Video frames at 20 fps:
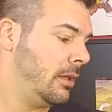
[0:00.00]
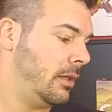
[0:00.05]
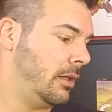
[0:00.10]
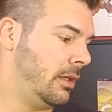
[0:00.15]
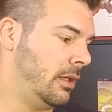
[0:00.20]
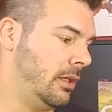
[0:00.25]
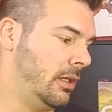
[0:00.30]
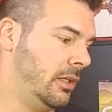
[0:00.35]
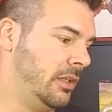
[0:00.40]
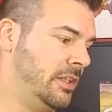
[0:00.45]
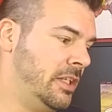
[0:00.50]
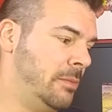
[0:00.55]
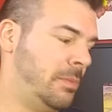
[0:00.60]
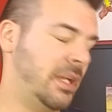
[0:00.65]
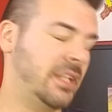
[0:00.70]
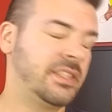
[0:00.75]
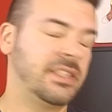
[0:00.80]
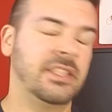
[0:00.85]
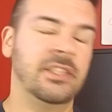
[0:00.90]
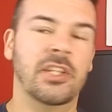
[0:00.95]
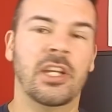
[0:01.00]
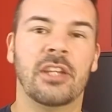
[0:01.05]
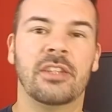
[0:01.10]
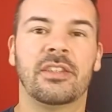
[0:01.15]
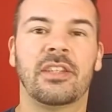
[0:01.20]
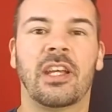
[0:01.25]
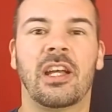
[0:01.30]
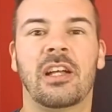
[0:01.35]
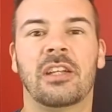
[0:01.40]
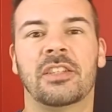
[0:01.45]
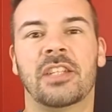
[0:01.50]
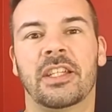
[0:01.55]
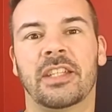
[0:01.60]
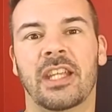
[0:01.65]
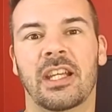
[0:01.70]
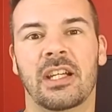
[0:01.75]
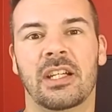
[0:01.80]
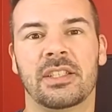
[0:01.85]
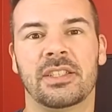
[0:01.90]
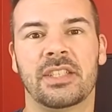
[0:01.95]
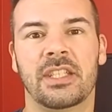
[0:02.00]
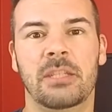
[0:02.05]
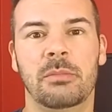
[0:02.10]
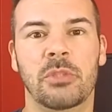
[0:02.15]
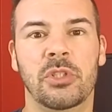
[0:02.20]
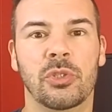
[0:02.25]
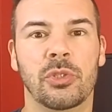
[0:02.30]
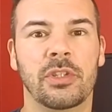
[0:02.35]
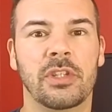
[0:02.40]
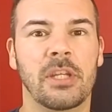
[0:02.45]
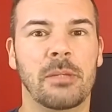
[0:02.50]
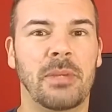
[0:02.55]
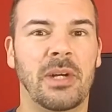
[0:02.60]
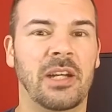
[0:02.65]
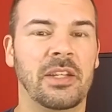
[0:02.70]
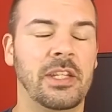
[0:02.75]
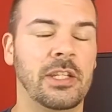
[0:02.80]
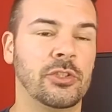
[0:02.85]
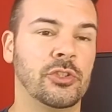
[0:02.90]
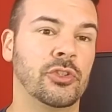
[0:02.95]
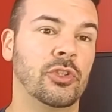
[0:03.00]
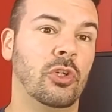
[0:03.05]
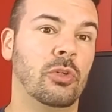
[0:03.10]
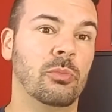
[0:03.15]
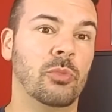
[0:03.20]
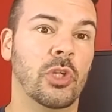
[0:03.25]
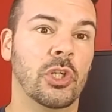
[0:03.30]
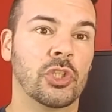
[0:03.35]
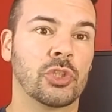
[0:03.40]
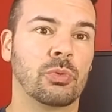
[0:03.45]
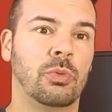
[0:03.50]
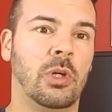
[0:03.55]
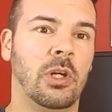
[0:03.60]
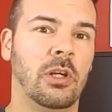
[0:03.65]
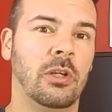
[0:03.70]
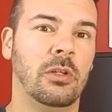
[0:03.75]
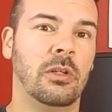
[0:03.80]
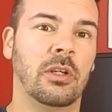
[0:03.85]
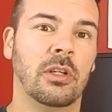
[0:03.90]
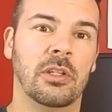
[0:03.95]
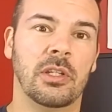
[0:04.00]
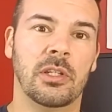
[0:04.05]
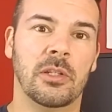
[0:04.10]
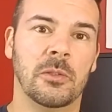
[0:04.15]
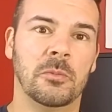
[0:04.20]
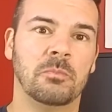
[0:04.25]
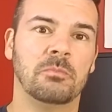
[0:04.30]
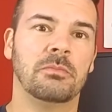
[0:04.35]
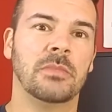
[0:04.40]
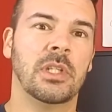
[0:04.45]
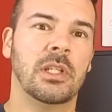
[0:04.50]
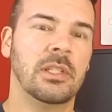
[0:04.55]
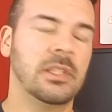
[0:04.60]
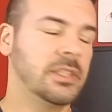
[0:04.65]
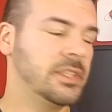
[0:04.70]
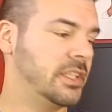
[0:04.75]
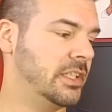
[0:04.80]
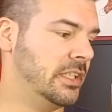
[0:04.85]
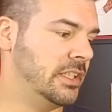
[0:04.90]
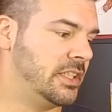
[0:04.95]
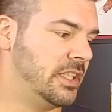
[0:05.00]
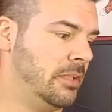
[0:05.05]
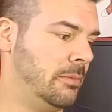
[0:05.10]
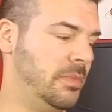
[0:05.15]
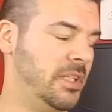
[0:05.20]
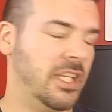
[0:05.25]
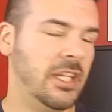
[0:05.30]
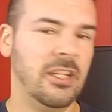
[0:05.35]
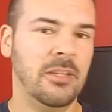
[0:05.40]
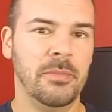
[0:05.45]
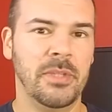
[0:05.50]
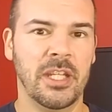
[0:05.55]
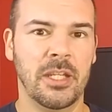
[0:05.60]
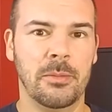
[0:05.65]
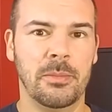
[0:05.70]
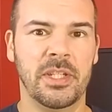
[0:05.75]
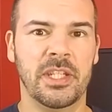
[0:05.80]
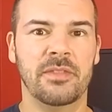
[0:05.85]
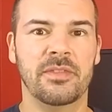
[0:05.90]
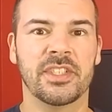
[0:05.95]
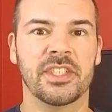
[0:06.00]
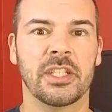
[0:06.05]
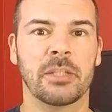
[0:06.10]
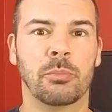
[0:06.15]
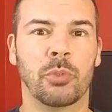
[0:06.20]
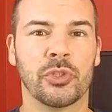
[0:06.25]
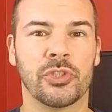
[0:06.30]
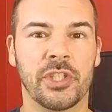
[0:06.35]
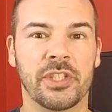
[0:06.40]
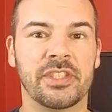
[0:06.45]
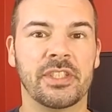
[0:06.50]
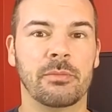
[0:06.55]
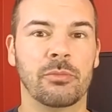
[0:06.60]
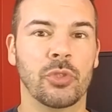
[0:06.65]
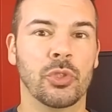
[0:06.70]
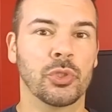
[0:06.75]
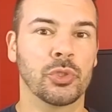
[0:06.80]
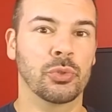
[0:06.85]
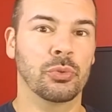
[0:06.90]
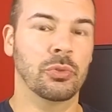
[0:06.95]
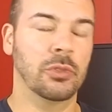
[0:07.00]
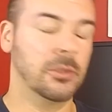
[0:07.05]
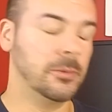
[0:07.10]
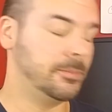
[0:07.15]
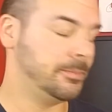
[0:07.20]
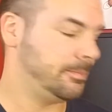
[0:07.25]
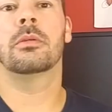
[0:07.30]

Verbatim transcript: Euh, des parties de 30 à 45 minutes, dépendant du nombre de joueurs. Euh, c'est bien, bien, bien visé pour ce type de jeu-là.